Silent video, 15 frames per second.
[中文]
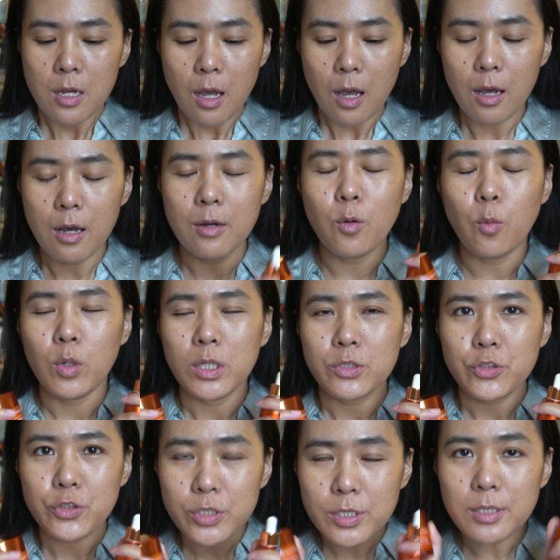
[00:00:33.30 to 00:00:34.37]
呃，我
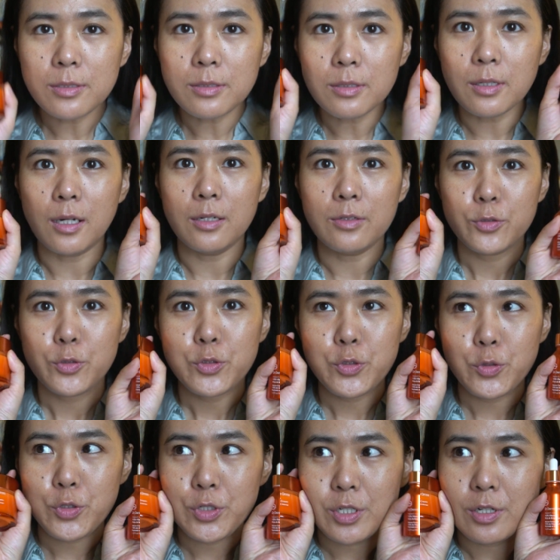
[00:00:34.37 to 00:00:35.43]
真的。
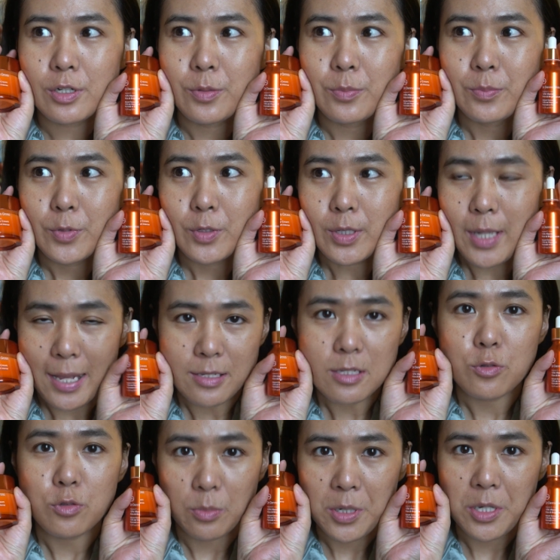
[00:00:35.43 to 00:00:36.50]
就是感兴
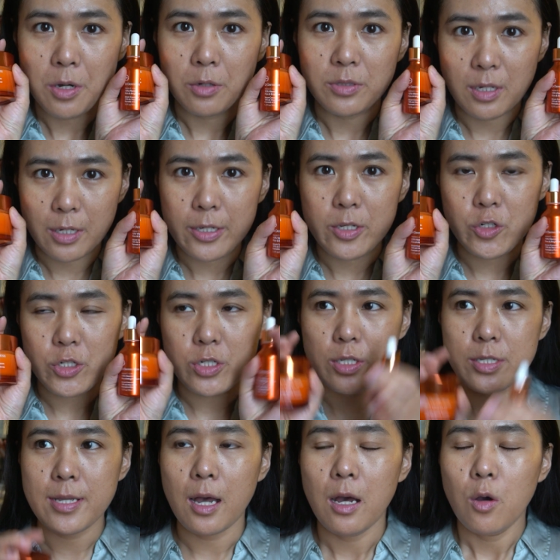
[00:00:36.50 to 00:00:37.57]
趣的朋友，你可以试一
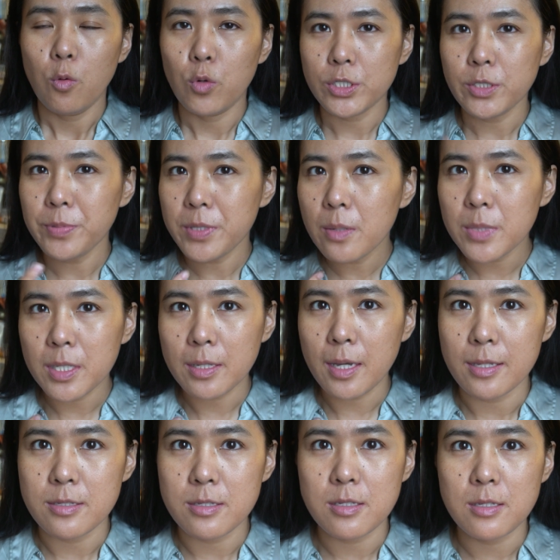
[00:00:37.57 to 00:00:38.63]
下。我是偏敏
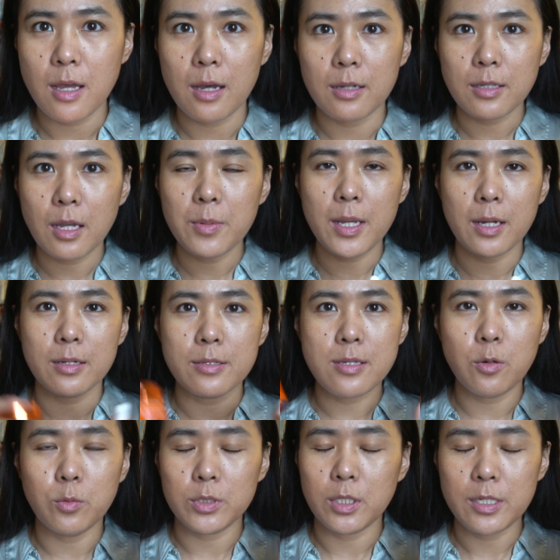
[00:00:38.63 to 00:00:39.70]
感肌啊，他们两个在
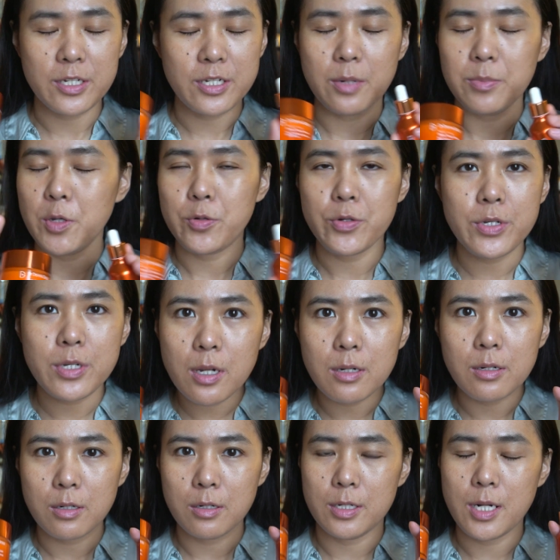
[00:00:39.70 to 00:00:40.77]
我的脸上没有
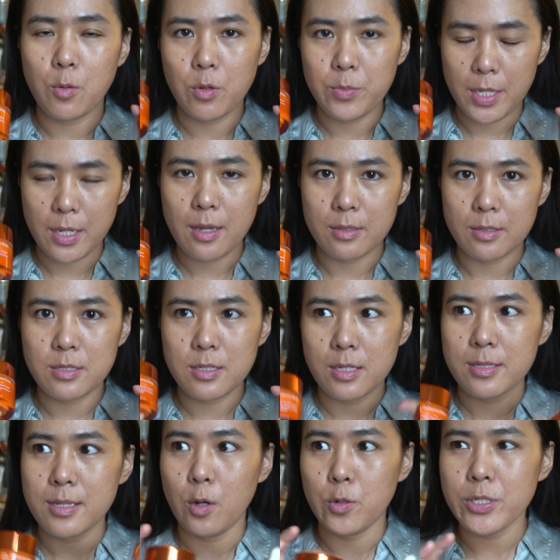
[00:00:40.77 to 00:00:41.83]
任何让我敏感的现
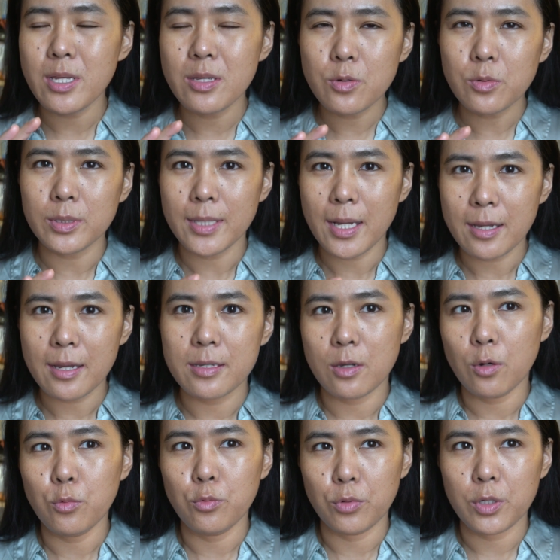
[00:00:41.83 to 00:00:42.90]
象。我现在用了大概也有
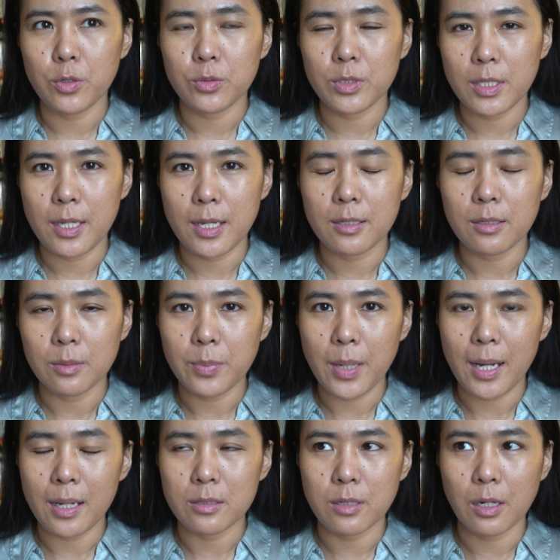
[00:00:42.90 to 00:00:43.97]
五六天了
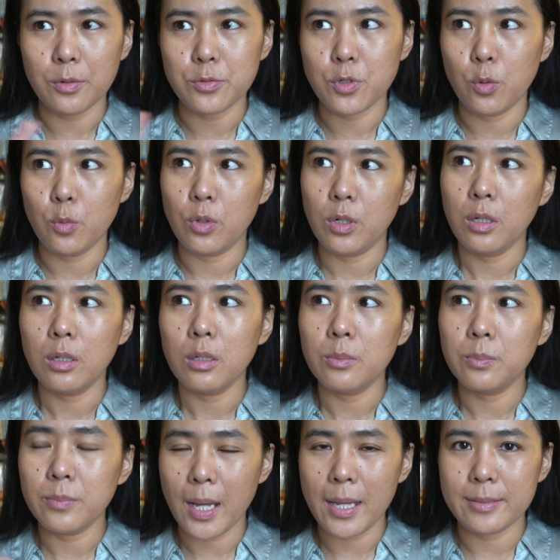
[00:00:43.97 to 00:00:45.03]
吧，然后从我
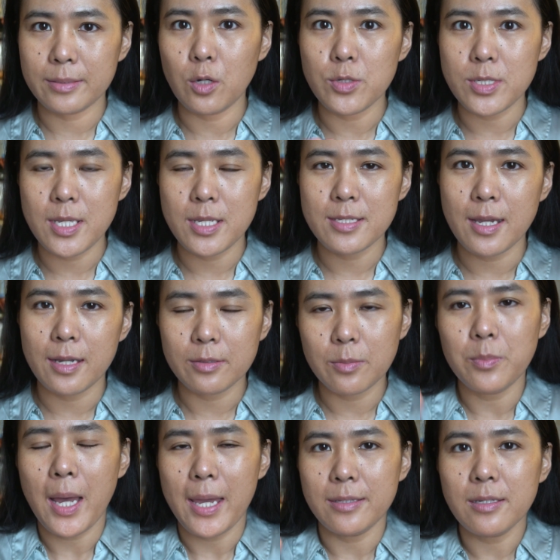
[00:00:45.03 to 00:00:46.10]
买到现在
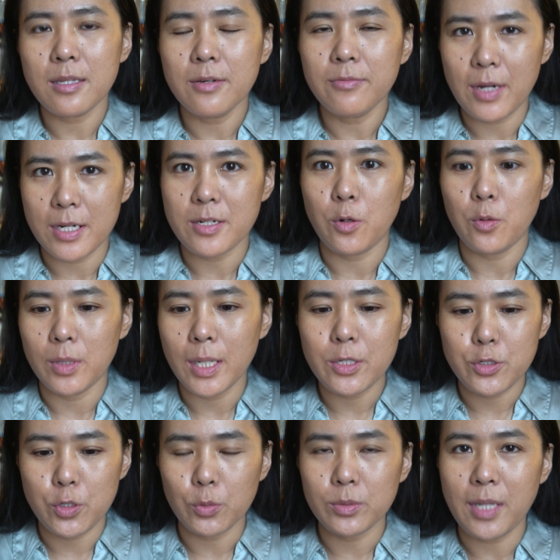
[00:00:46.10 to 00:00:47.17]
买那天晚上回来的
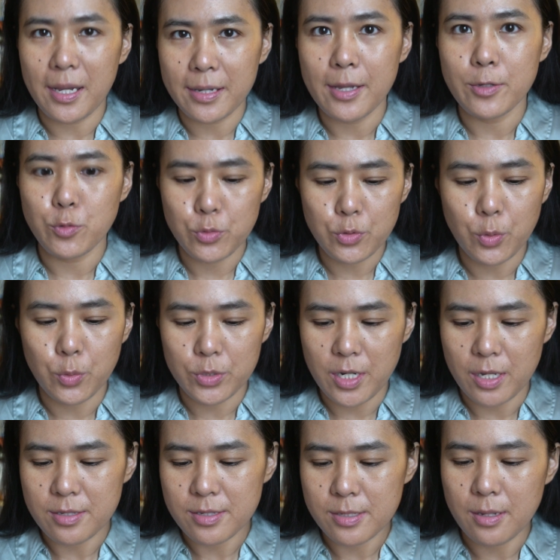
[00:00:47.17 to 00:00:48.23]
时候打开就用这
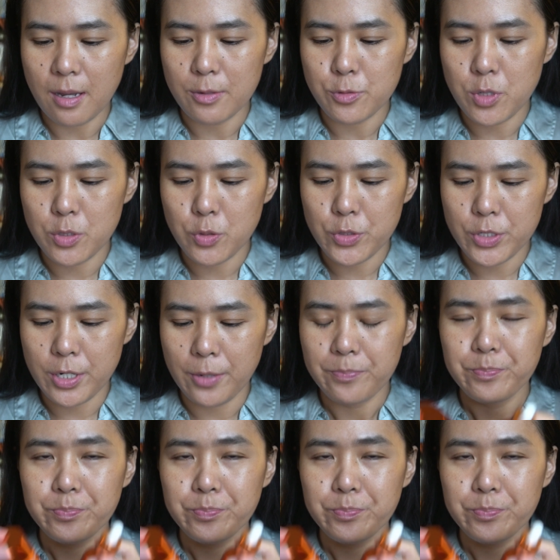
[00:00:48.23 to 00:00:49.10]
样子的，所以就是